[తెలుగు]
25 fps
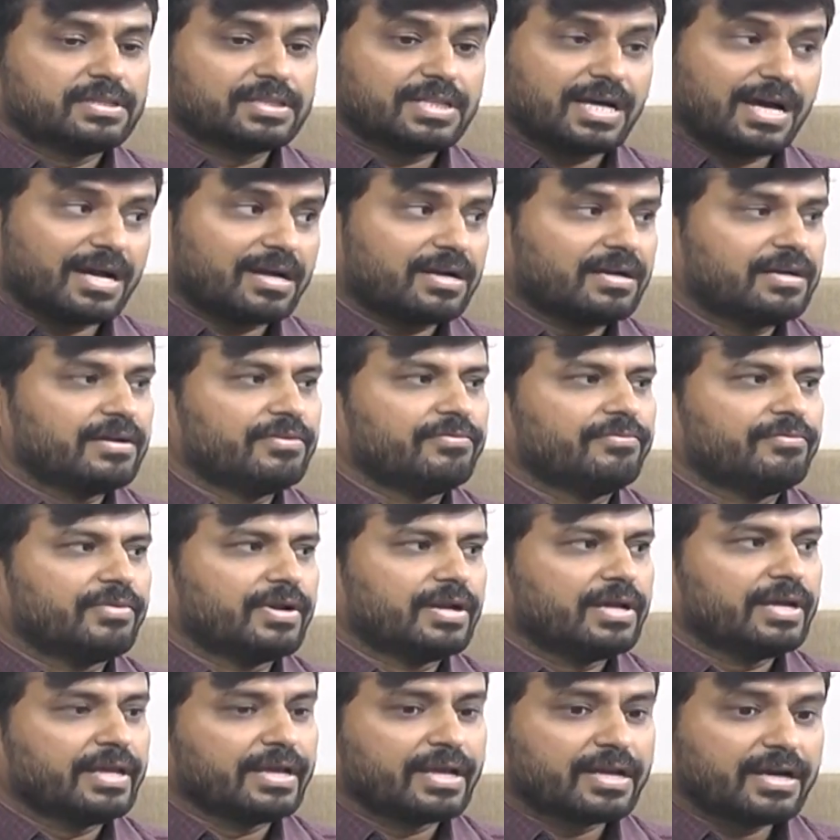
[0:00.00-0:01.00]
తాగడం
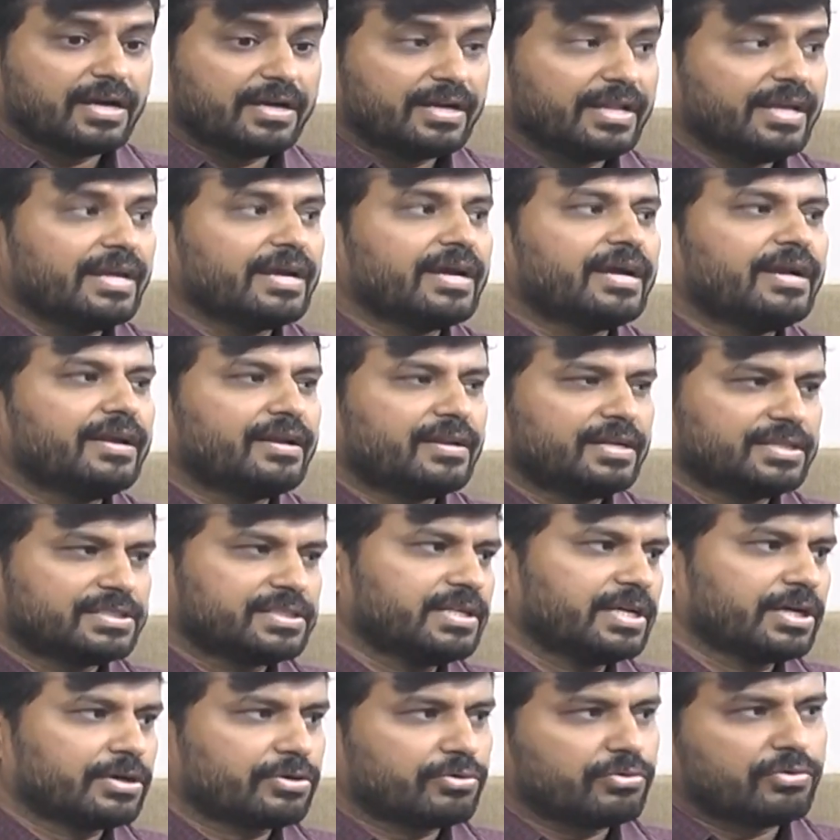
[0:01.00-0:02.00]
వల్ల ఇంకా
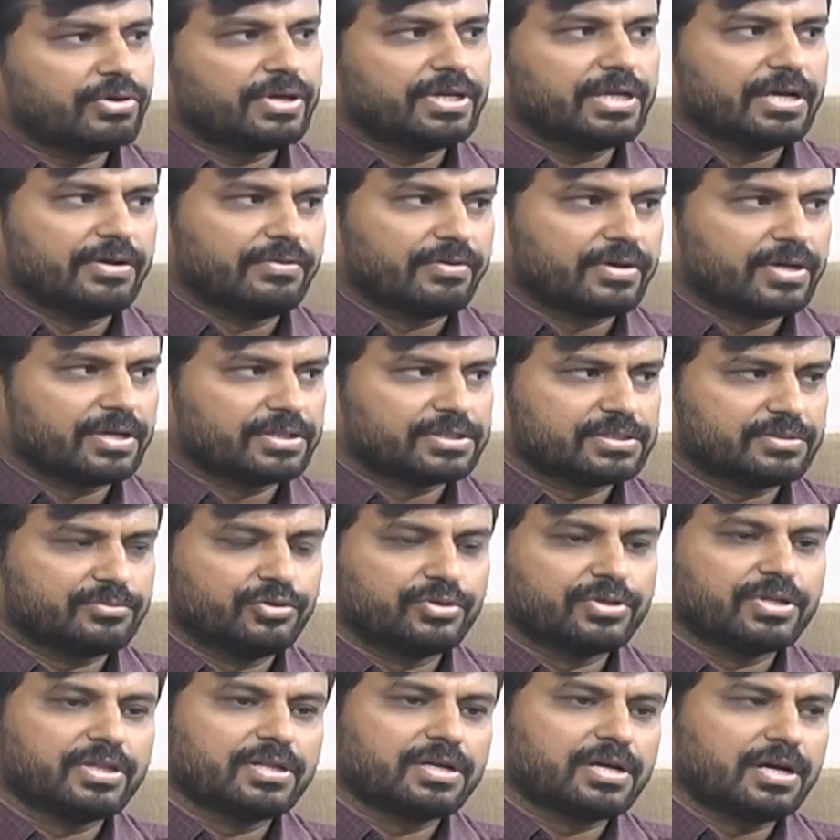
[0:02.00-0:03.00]
డీహైడ్రేషన్ ఎక్కువ అయ్యే అవకాశం
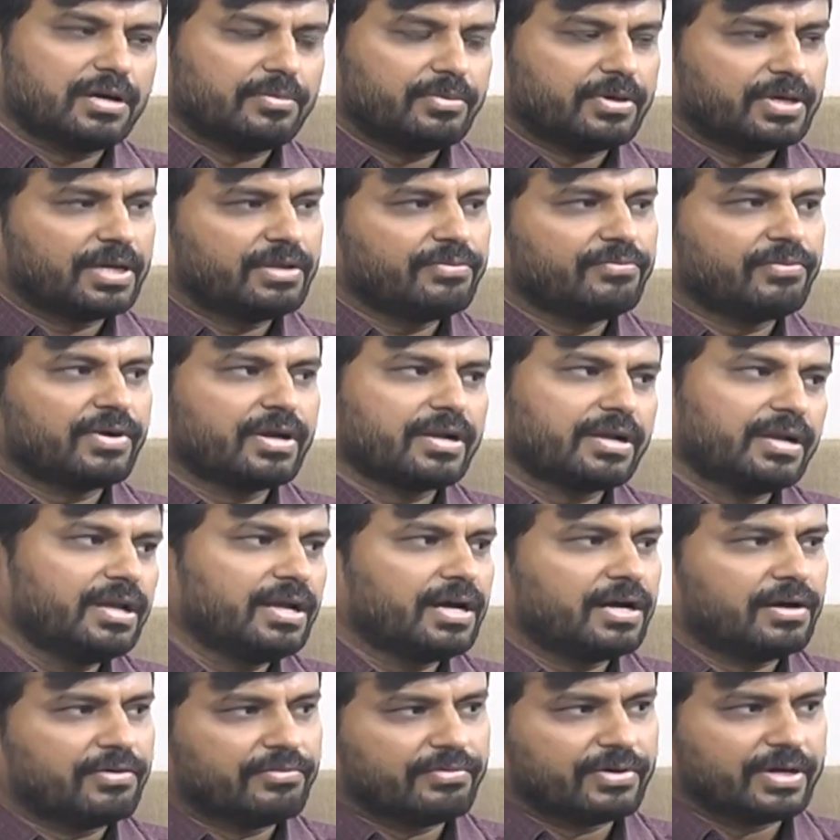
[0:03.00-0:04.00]
ఉంటుంది కాబట్టి వాటిని
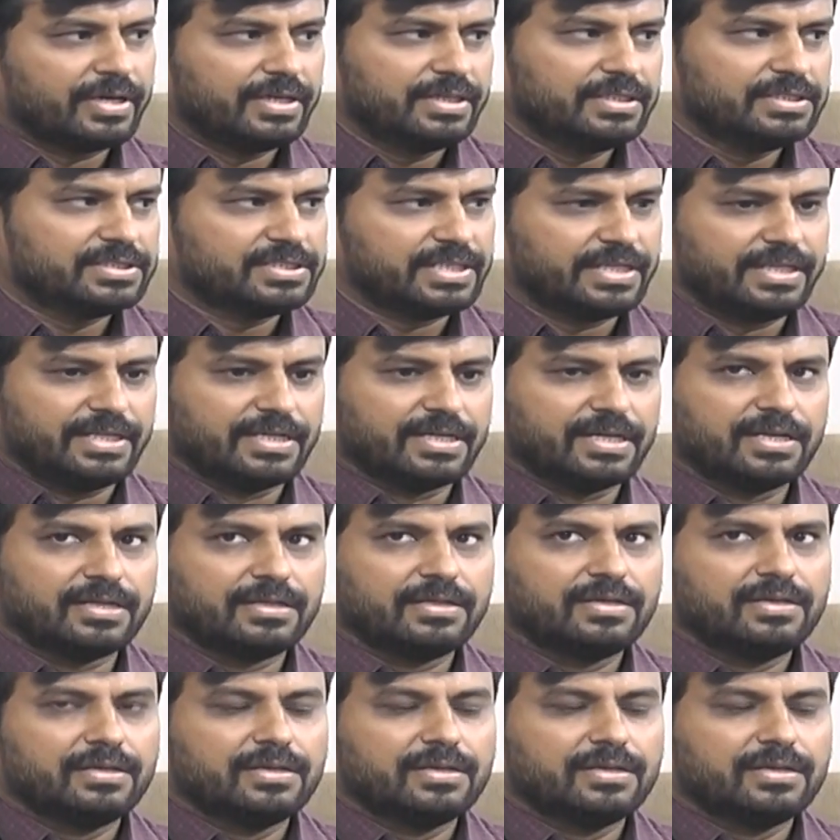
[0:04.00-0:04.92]
అవాయిడ్ చేయాలి